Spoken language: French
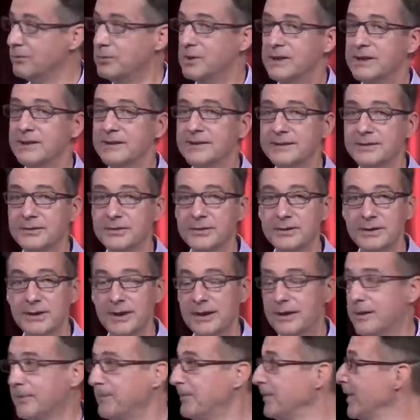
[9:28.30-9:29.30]
Wilkinson
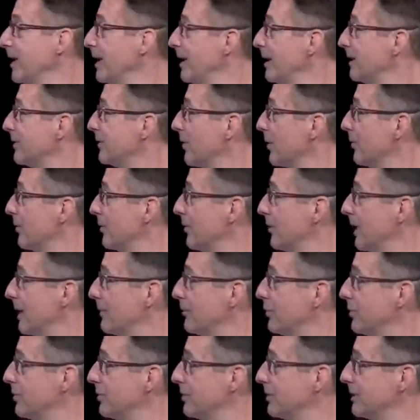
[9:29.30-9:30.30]
dans le
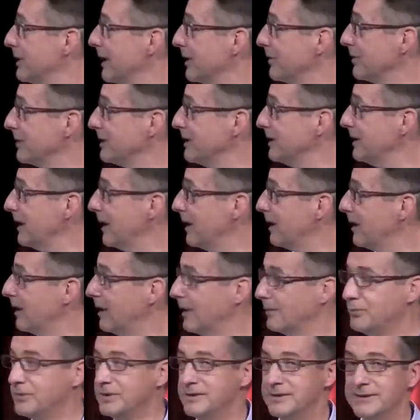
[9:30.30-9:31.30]
labo d'à côté,
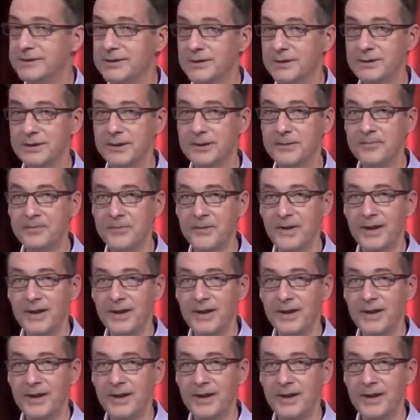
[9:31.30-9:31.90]
à, Princeton,